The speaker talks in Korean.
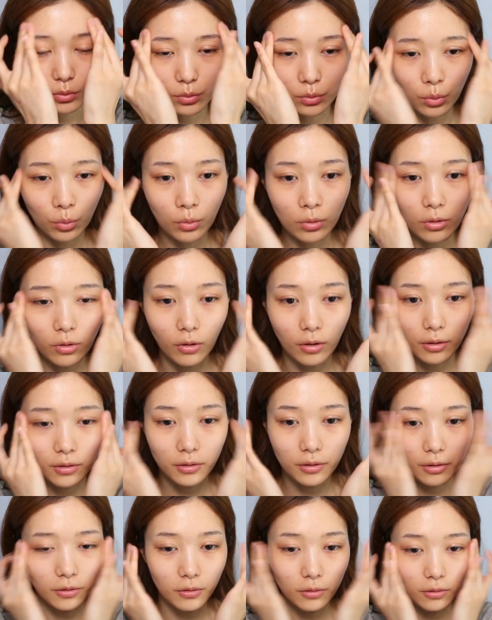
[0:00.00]
좋을 것
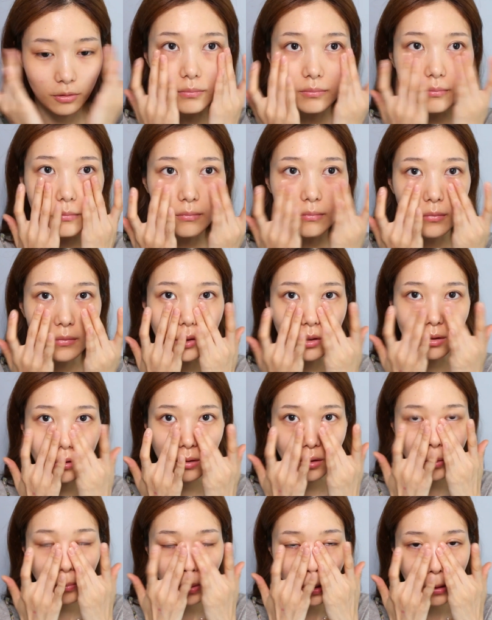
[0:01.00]
같아요.
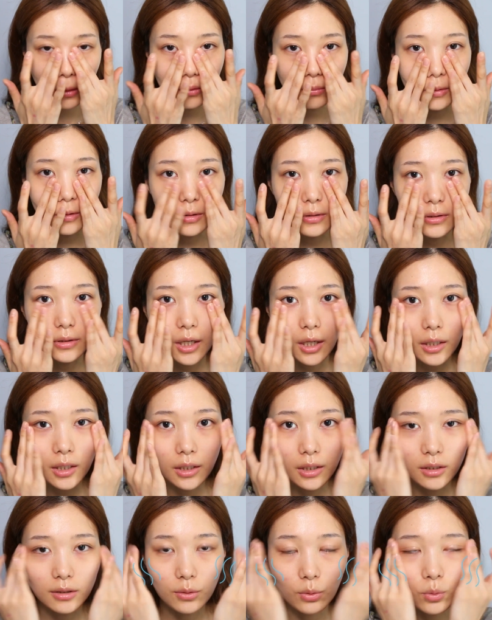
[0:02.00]
이렇게 바르면
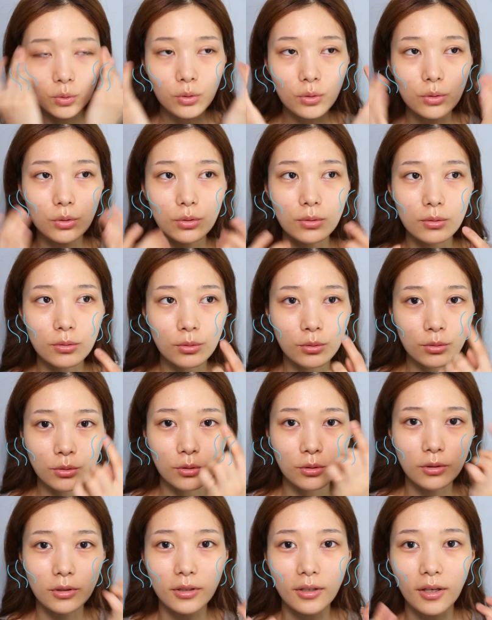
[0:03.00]
향이
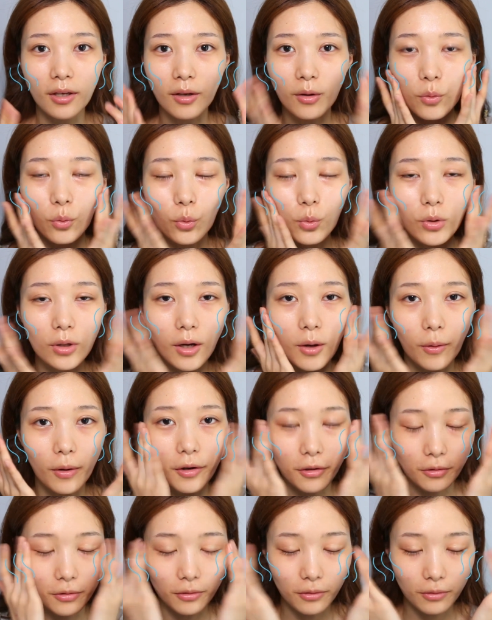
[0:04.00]
솔솔솔 이렇게 올라와요.
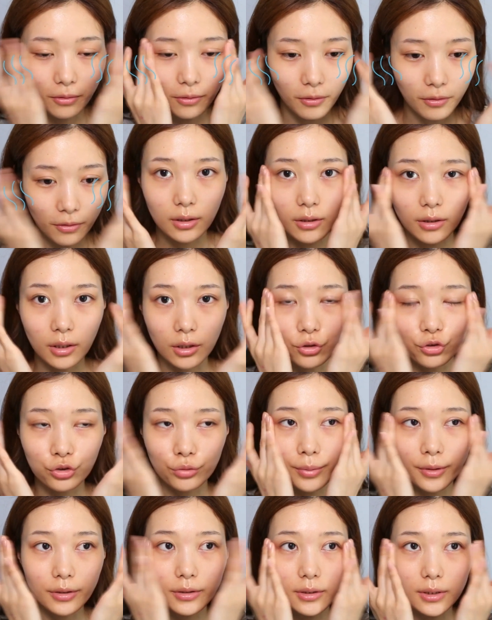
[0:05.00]
이렇게 두
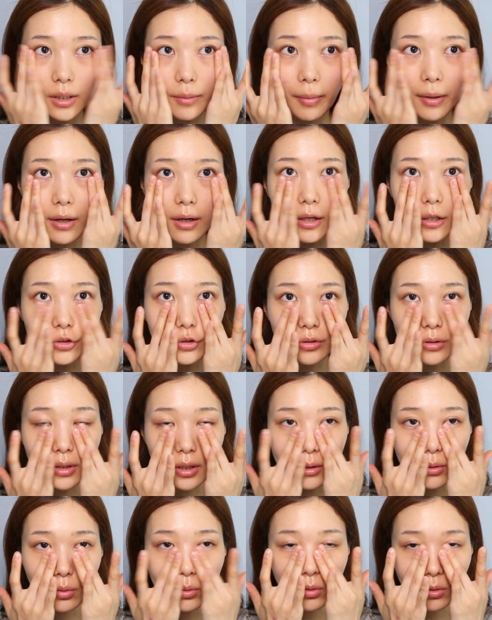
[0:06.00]
번째 발라줄
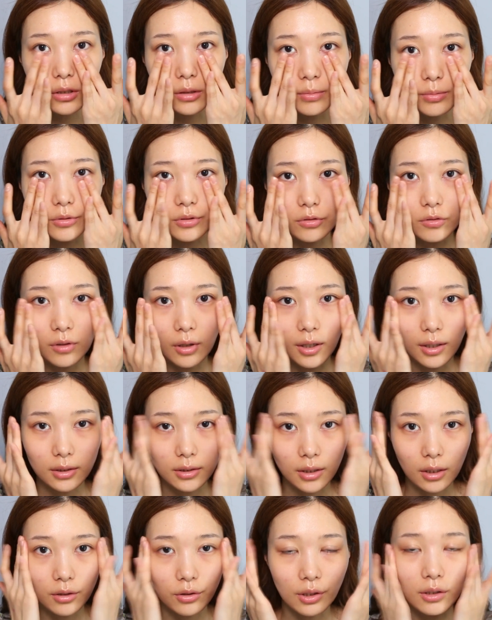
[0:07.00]
때도 흡수가
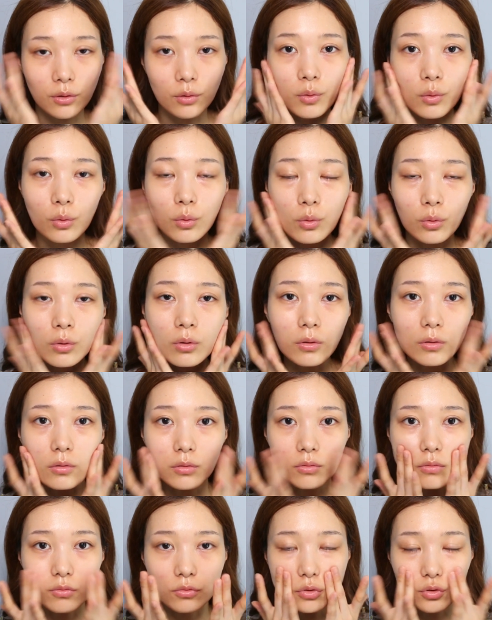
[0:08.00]
잘 되도록
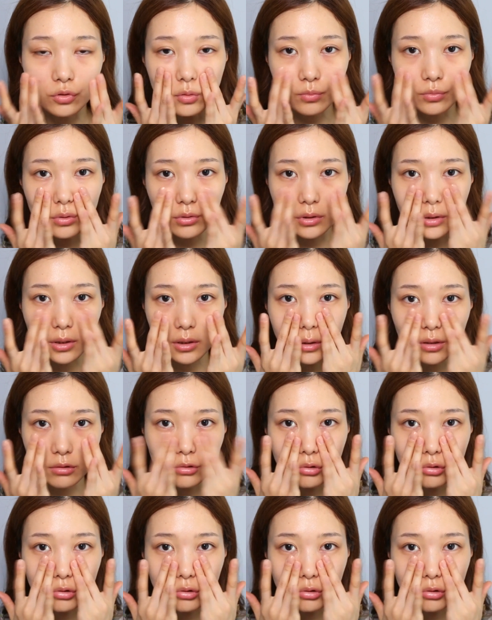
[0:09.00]
충분히